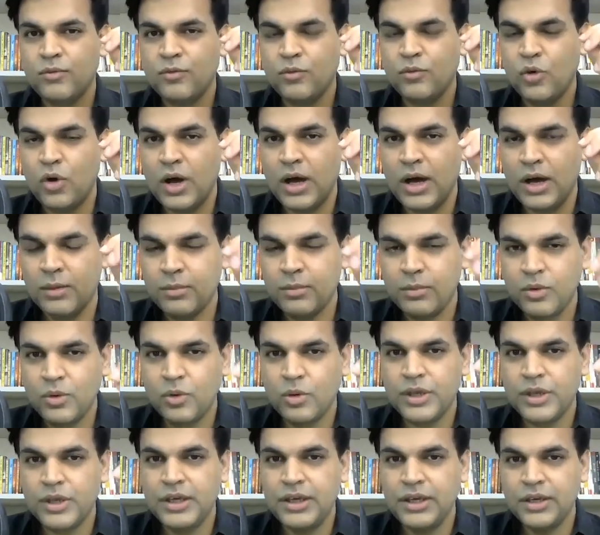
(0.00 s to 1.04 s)
वो हम
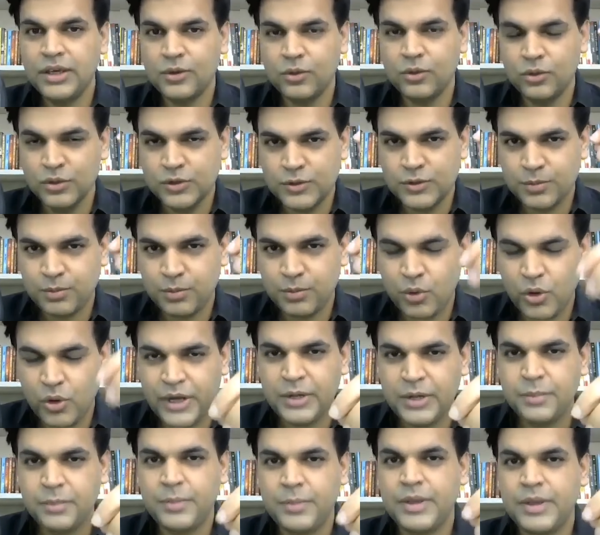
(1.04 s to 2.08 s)
लोग ही उस
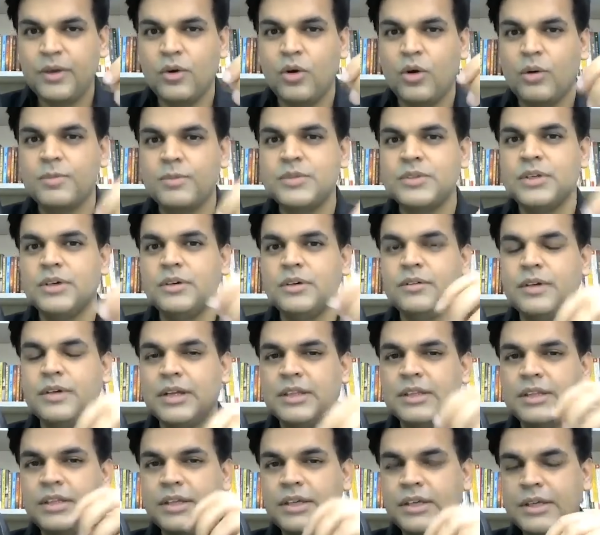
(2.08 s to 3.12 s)
पॉइंट पे ऑब्जर्व
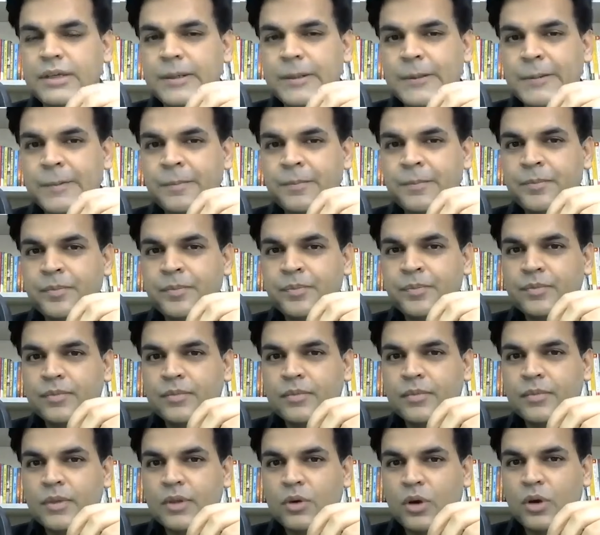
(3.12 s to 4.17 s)
करते हैं
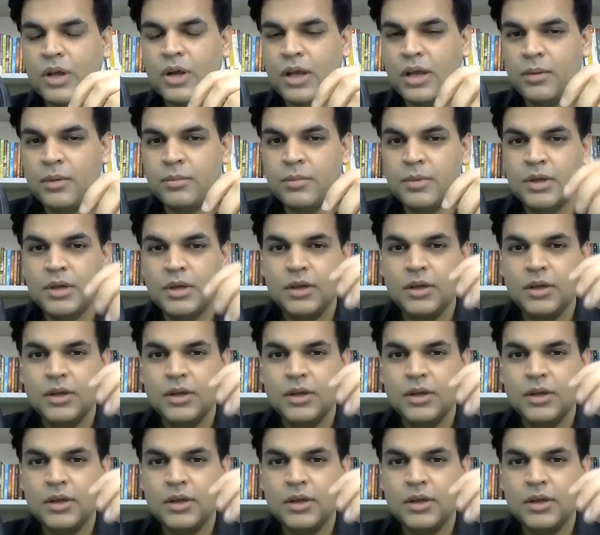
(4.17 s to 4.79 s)
और हम